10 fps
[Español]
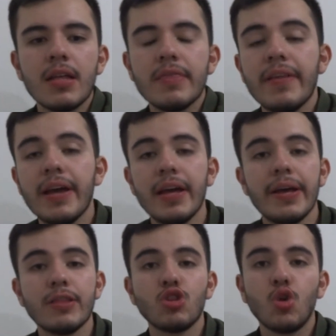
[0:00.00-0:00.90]

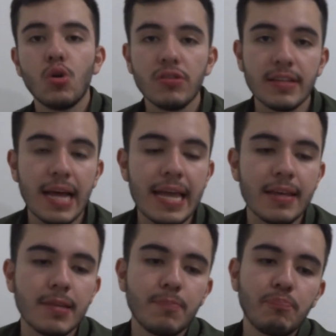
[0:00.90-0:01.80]
de todos los
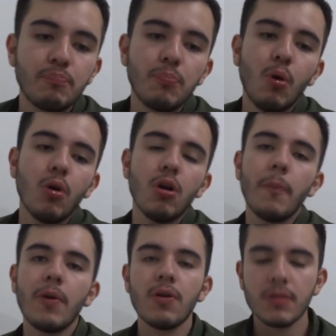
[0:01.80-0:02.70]
detalles. Por
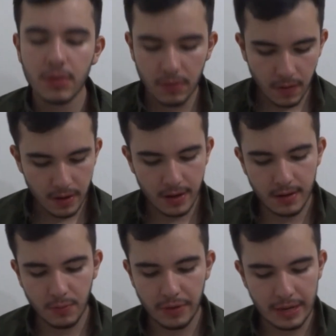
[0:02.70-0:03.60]
lo pronto
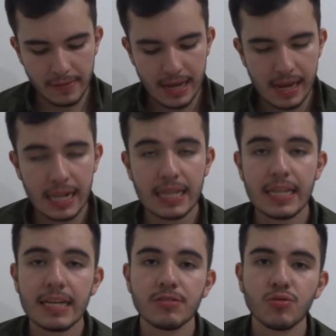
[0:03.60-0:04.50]
les voy a hablar
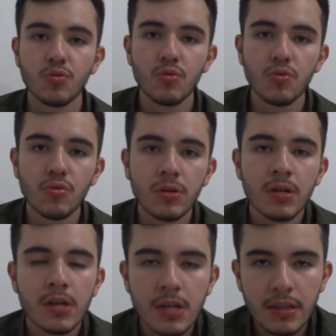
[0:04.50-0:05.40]
de, su,
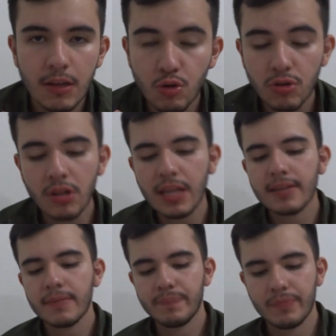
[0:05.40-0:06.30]
de sus notas.